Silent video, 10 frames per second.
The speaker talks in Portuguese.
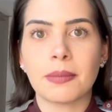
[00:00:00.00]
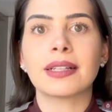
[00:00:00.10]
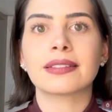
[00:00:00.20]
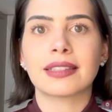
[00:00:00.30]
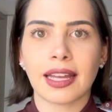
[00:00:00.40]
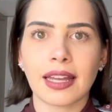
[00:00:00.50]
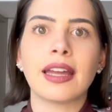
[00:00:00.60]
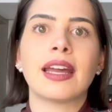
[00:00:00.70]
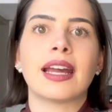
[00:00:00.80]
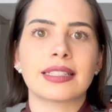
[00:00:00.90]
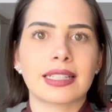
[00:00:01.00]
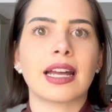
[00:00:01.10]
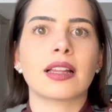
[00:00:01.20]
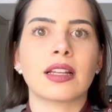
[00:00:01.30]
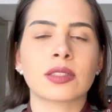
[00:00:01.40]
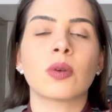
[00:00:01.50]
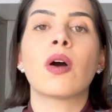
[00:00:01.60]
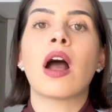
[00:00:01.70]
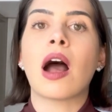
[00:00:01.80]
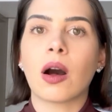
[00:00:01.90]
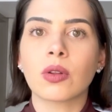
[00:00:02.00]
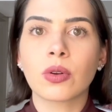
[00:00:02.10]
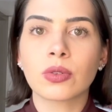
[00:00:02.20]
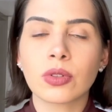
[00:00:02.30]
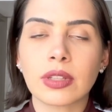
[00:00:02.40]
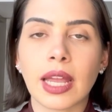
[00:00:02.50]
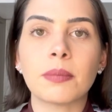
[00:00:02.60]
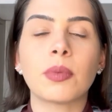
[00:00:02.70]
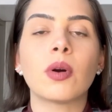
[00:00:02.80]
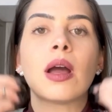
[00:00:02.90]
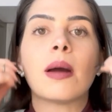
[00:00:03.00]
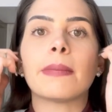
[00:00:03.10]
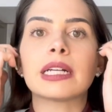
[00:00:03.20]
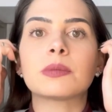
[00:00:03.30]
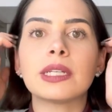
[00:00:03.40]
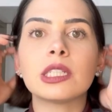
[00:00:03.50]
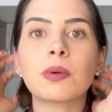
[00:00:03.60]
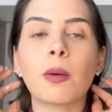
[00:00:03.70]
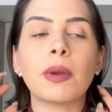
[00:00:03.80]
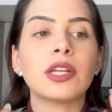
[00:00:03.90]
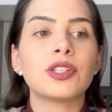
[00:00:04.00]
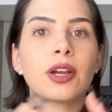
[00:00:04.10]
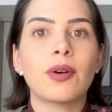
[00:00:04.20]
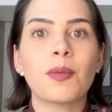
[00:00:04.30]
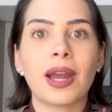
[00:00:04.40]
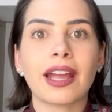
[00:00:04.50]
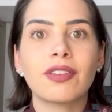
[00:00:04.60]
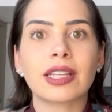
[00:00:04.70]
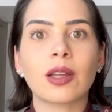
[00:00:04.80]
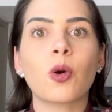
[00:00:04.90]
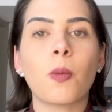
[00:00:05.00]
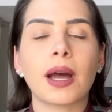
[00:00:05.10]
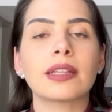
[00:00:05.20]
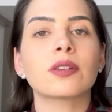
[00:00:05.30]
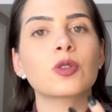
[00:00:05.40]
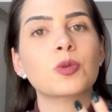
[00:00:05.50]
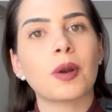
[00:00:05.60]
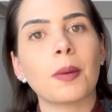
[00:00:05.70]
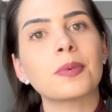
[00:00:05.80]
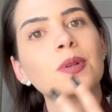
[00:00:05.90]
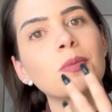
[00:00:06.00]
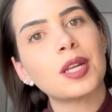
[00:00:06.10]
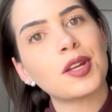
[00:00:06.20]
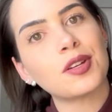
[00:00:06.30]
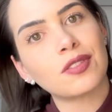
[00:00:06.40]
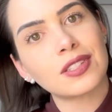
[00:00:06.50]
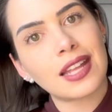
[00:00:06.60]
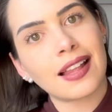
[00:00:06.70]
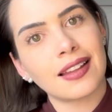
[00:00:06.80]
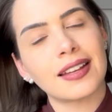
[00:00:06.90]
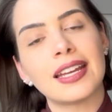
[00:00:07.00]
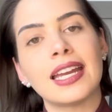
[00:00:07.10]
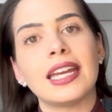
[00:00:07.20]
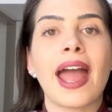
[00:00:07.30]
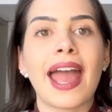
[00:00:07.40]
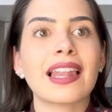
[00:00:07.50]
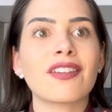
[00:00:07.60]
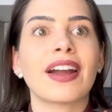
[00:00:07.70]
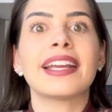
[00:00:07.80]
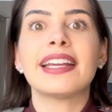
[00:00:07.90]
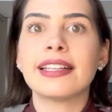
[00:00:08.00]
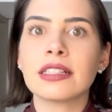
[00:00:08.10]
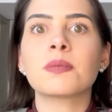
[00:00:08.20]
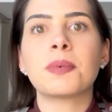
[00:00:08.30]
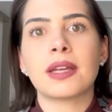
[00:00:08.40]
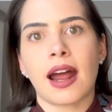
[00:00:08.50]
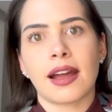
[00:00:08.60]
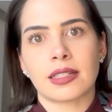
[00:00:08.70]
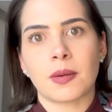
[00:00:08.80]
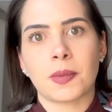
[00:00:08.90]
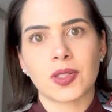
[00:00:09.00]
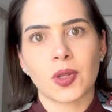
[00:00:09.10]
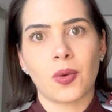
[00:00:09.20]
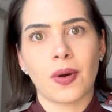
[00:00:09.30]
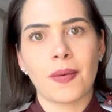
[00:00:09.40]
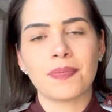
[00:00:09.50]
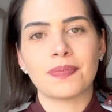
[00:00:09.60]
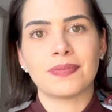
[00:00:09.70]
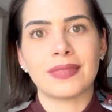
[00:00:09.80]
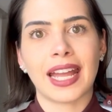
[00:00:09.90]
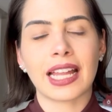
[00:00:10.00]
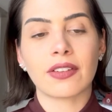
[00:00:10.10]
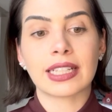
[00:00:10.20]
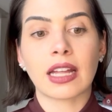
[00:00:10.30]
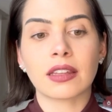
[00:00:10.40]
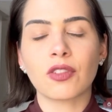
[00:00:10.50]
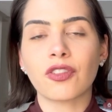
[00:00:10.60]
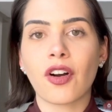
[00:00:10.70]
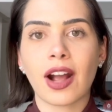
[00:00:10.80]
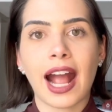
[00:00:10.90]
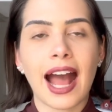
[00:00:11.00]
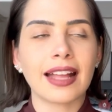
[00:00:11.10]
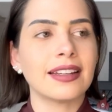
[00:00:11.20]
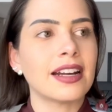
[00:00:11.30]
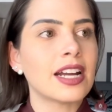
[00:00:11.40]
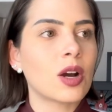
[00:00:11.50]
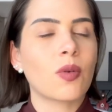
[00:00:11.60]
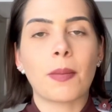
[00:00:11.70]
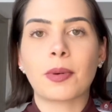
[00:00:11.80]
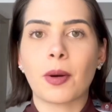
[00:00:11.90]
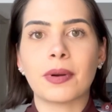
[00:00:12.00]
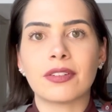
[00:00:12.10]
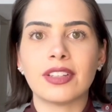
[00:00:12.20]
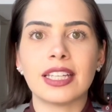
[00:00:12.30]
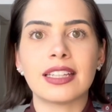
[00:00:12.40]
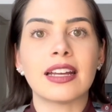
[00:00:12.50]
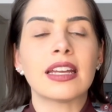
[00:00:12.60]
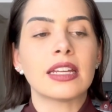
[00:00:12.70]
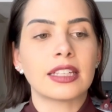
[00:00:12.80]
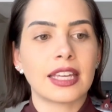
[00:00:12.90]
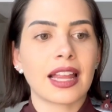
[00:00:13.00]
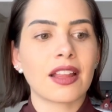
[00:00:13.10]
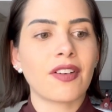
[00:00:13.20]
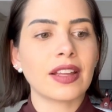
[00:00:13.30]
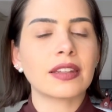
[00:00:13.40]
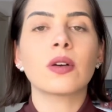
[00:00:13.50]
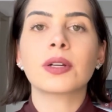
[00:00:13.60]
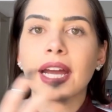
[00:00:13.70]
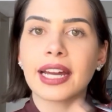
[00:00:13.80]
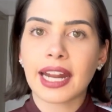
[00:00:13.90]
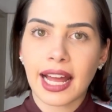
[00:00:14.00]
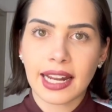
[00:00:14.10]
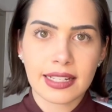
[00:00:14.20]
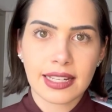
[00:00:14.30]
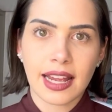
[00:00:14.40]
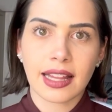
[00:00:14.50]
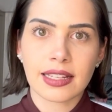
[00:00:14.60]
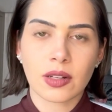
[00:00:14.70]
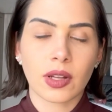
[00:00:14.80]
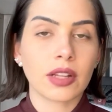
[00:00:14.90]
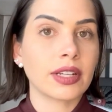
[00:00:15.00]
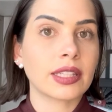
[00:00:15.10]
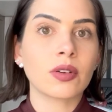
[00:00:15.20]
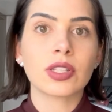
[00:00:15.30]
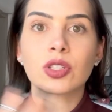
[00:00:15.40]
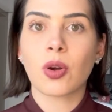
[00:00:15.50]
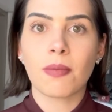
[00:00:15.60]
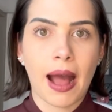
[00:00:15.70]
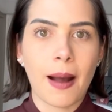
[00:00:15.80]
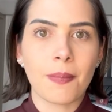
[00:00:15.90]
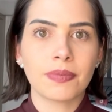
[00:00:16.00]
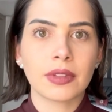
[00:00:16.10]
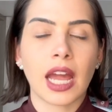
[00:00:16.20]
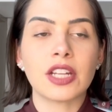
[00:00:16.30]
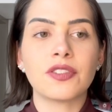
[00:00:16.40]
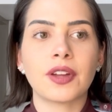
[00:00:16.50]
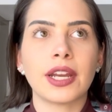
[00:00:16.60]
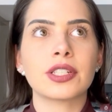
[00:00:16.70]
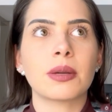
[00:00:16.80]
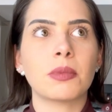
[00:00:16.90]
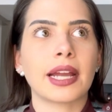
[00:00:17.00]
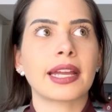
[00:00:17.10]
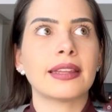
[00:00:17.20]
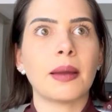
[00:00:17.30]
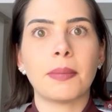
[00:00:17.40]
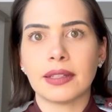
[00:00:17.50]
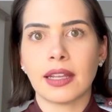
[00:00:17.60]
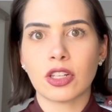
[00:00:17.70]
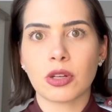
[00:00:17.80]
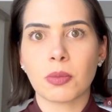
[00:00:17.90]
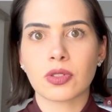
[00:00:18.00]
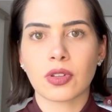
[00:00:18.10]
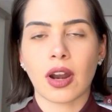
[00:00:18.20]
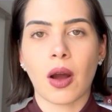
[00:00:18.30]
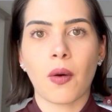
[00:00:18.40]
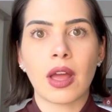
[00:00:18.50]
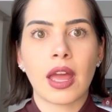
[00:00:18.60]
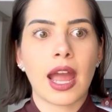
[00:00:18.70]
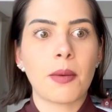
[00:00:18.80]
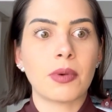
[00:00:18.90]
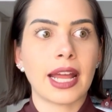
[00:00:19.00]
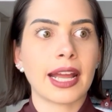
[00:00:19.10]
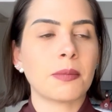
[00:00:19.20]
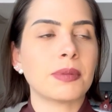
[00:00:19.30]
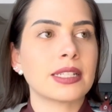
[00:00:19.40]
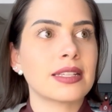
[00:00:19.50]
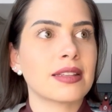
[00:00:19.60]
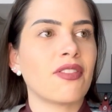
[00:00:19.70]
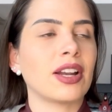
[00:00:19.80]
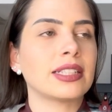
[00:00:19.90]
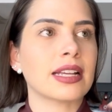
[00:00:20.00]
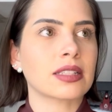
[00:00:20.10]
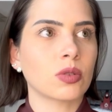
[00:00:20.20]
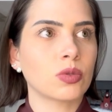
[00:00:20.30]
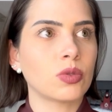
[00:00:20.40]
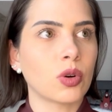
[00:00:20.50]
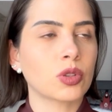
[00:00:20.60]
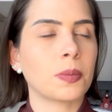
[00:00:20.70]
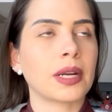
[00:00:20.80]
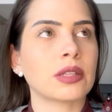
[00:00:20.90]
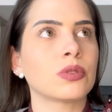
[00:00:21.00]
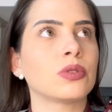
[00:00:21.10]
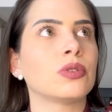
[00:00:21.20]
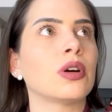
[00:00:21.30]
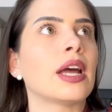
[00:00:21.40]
manter essa relação ao longo do tempo, mas principalmente é uma mulher que vai estar ocupada com os próprios objetivos dela. Ela vai inspirar essa pessoa, né? Ela vai estar tão focada com a própria vida que ela vai ter o que agregar nessa relação, ela vai ter o que somar. É diferente da mulher que é dependente emocional. É a mulher que precisa da validação do outro para tudo.